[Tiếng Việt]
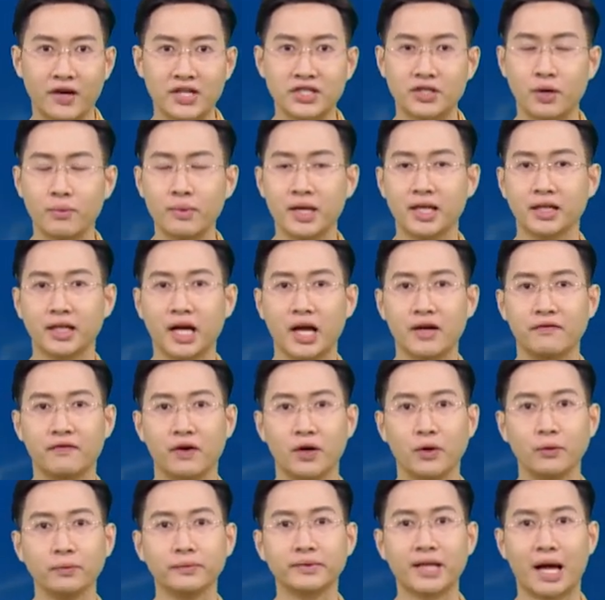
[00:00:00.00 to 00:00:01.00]
phát sóng định
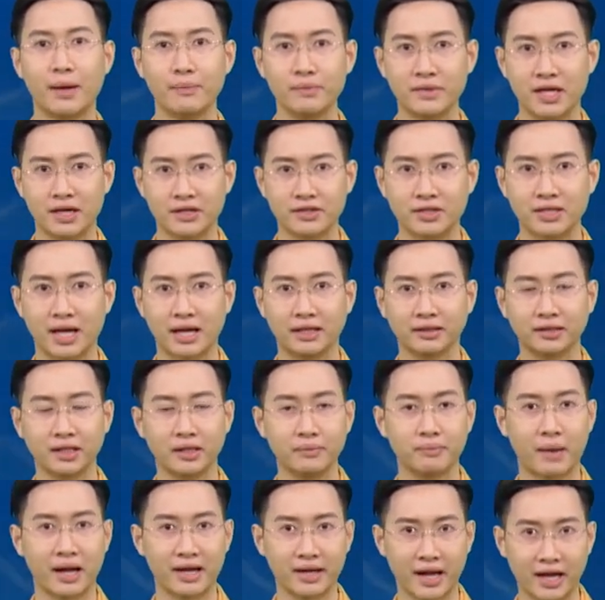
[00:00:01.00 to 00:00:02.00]
kỳ vào lúc 8 giờ
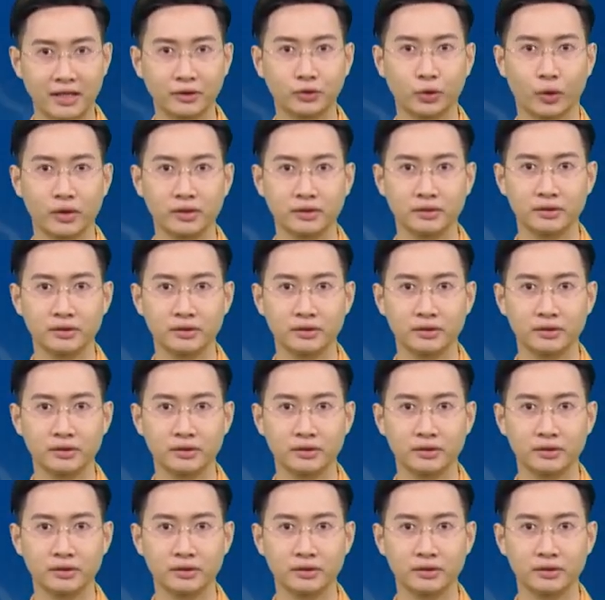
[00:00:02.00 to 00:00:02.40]
sáng thứ Bảy hàng